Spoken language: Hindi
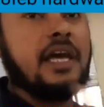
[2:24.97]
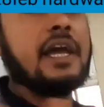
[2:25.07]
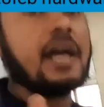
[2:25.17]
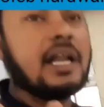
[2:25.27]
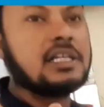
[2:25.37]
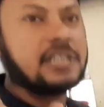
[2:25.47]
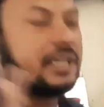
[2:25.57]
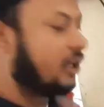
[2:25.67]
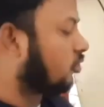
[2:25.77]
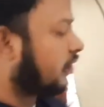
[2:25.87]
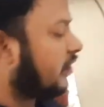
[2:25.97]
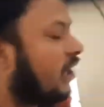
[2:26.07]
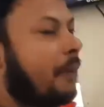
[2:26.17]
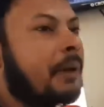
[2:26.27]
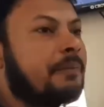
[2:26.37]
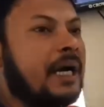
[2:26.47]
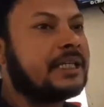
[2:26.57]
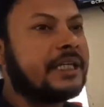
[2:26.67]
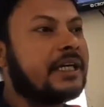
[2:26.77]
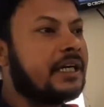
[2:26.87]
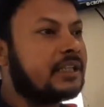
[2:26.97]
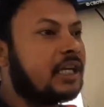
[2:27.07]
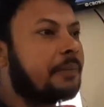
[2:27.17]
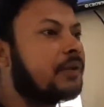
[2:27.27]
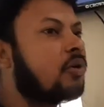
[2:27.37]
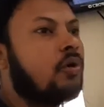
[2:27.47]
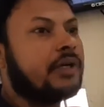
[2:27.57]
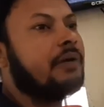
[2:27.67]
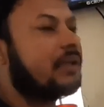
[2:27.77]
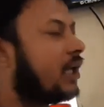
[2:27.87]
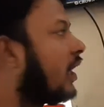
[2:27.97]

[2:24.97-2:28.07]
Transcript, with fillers: एक आना चाहिए तो ये यहाँ पर बैटरी कनेक्टर पे तो ओके बता